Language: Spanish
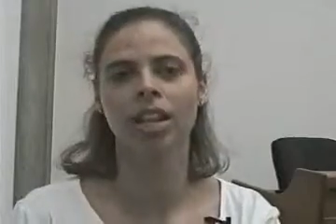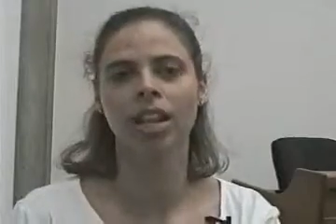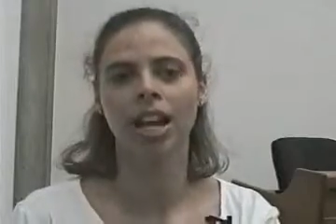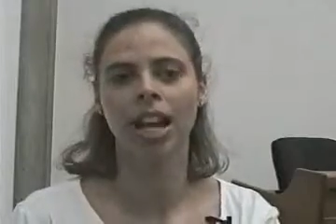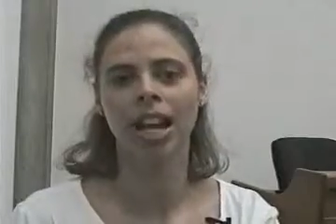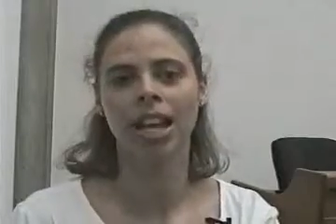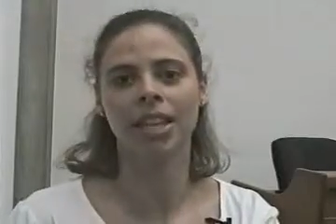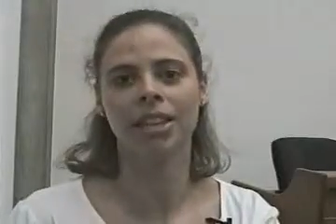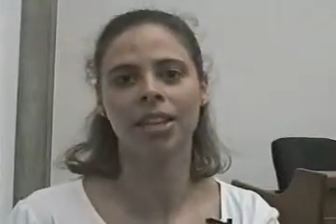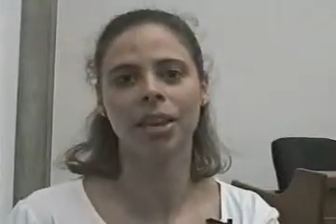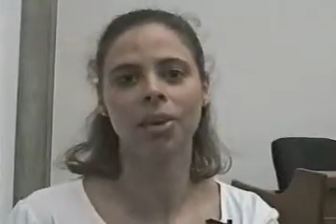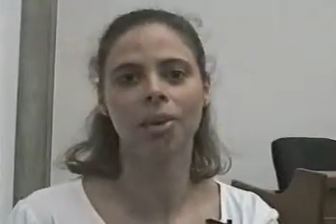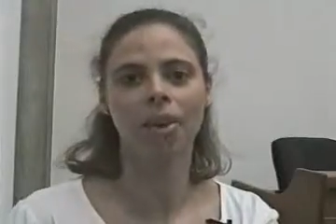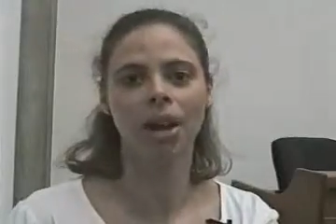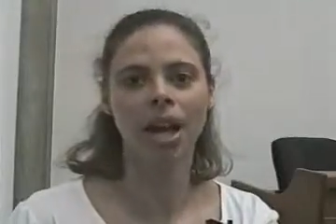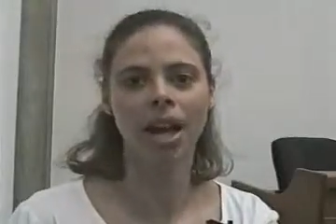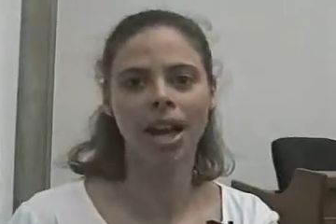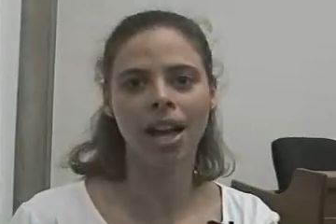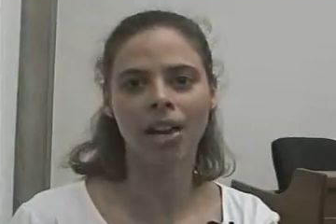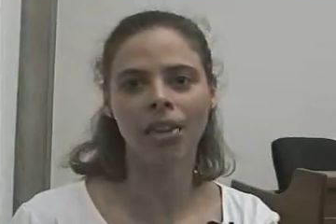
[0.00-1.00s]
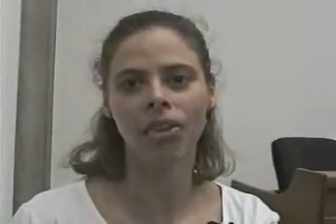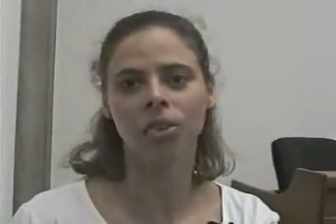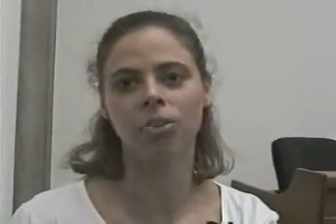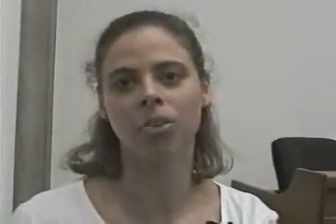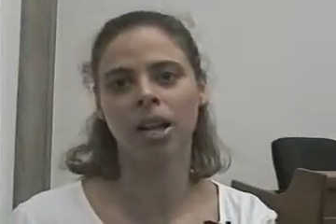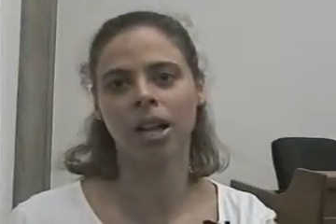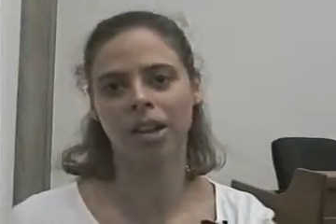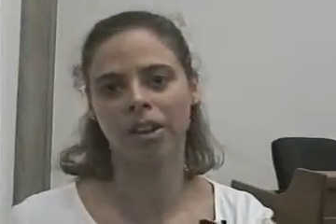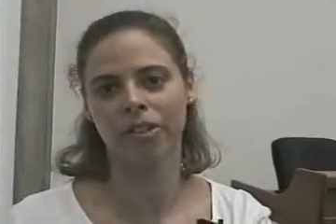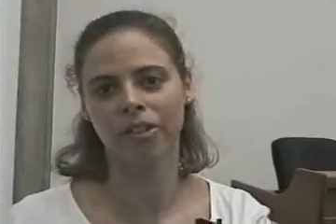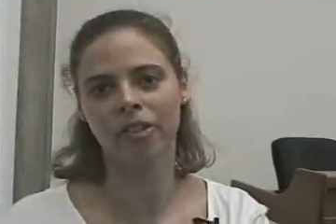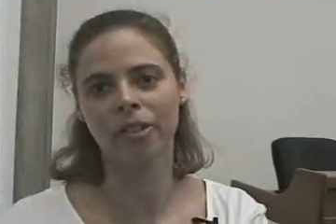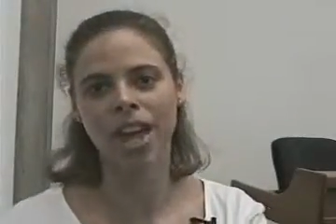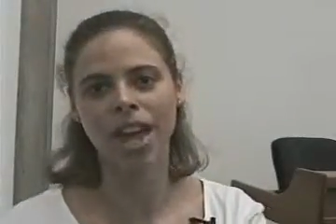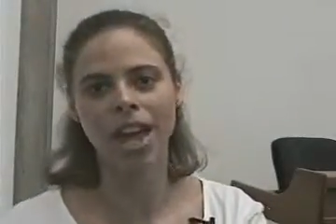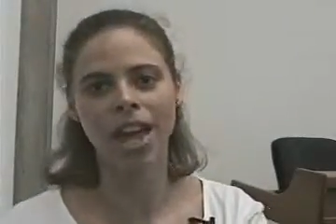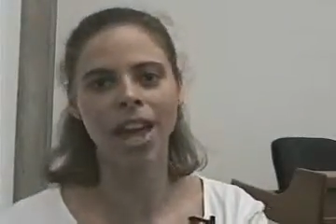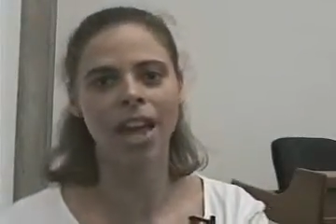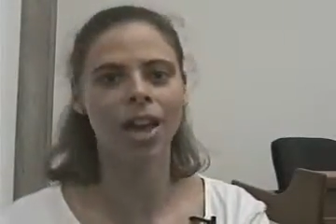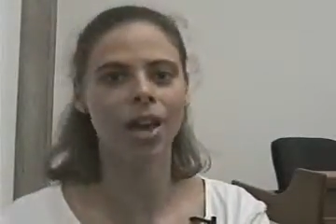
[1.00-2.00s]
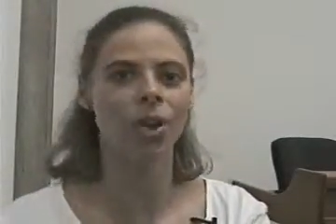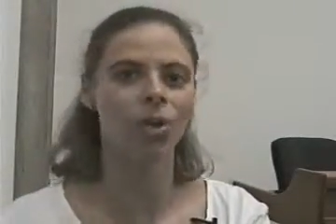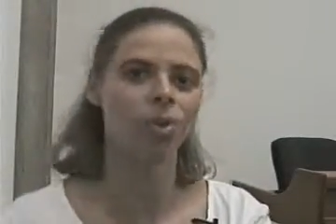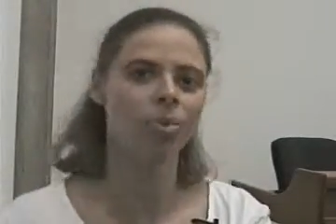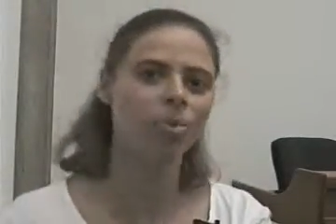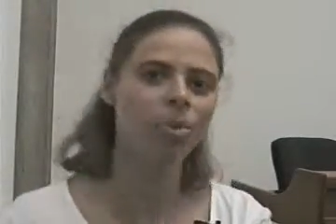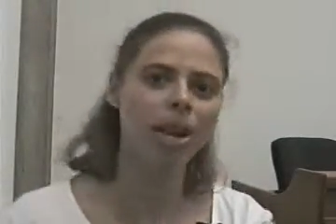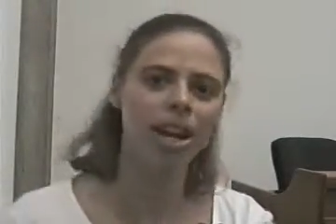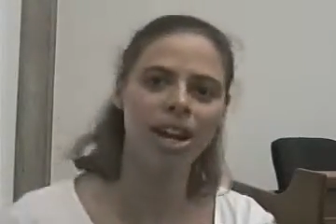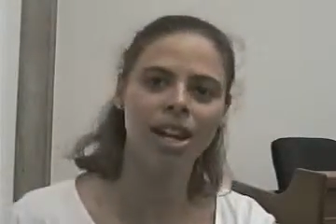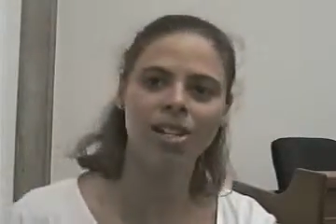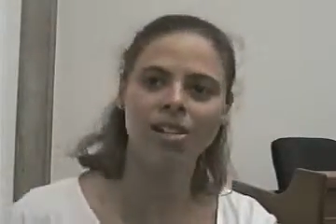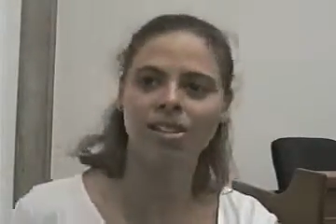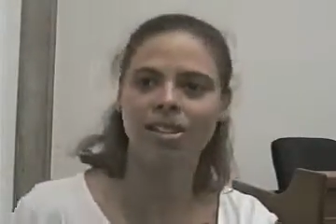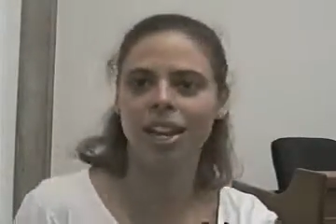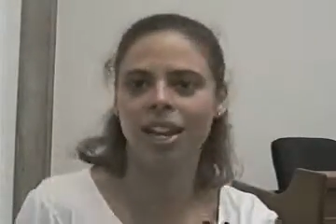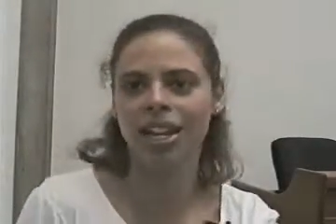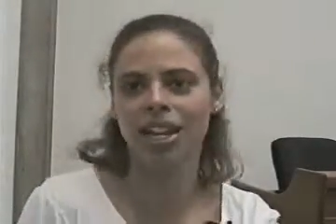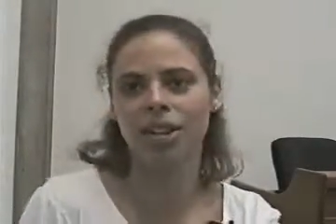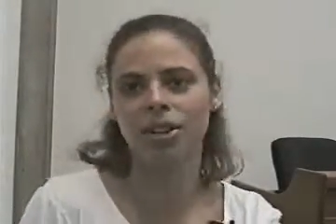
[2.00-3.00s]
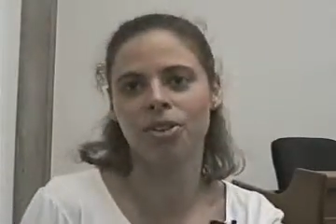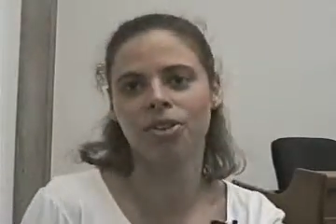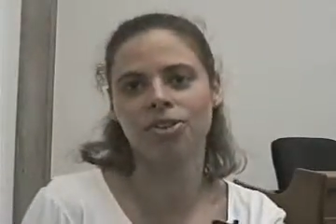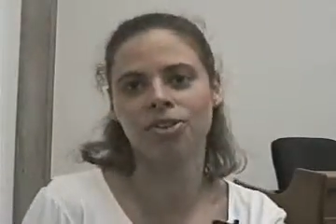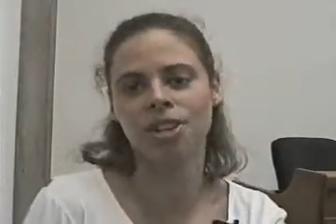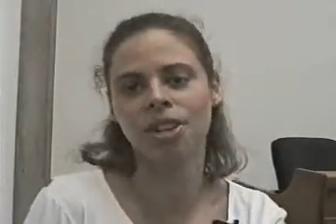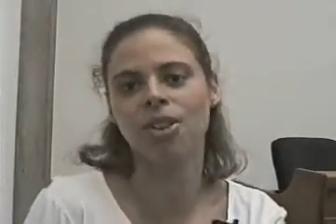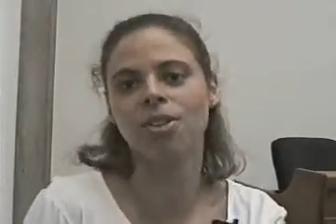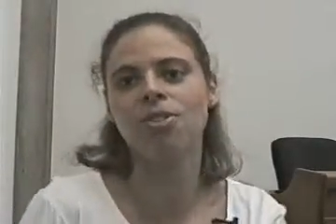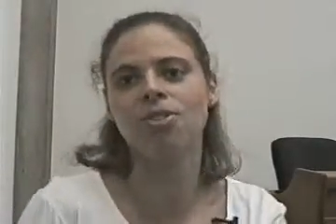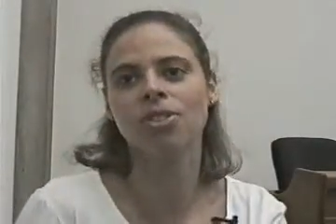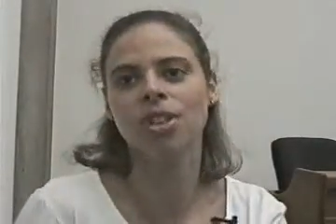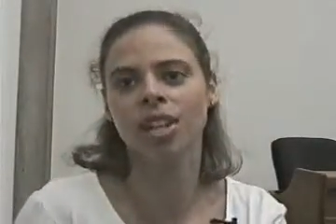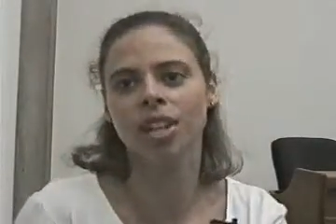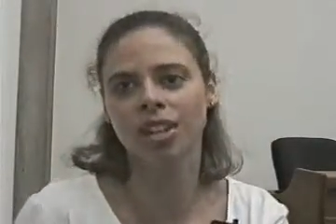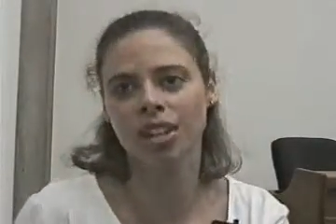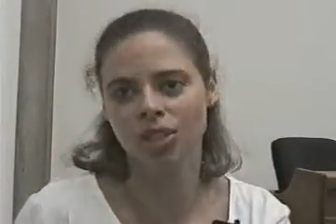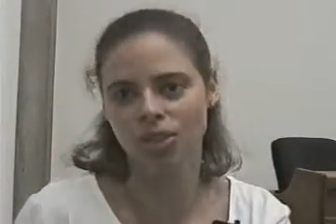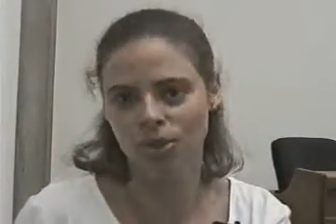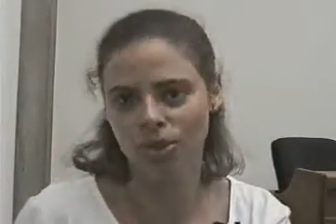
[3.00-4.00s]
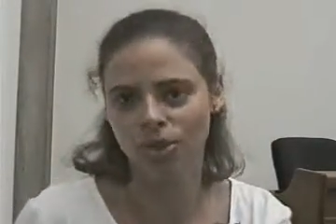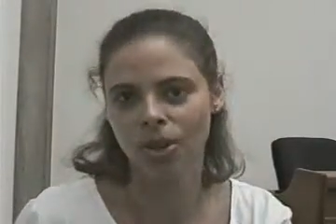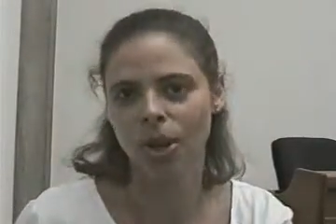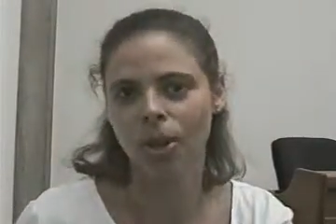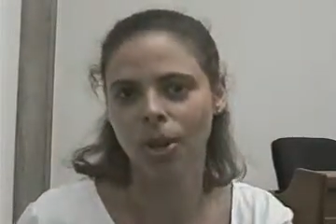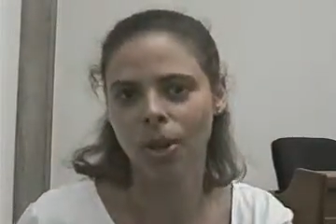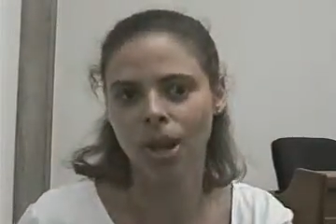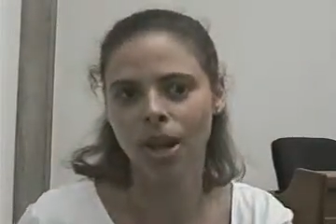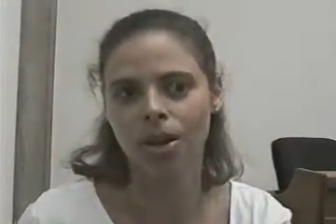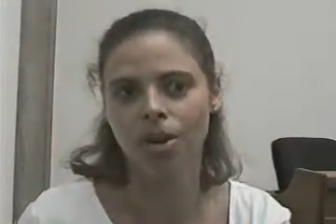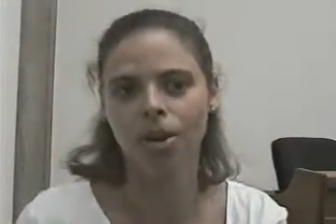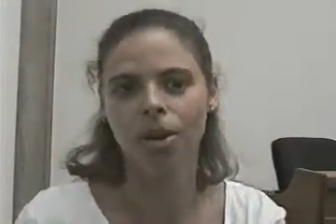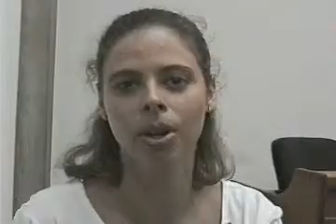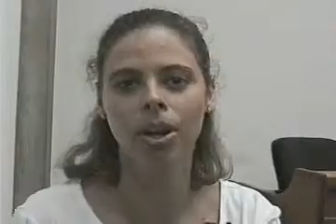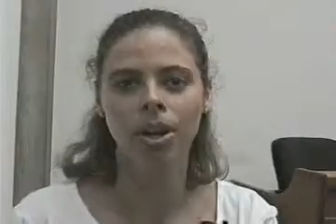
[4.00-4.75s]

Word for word: La gente va, toma café, conversa y no se concentra en su trabajo.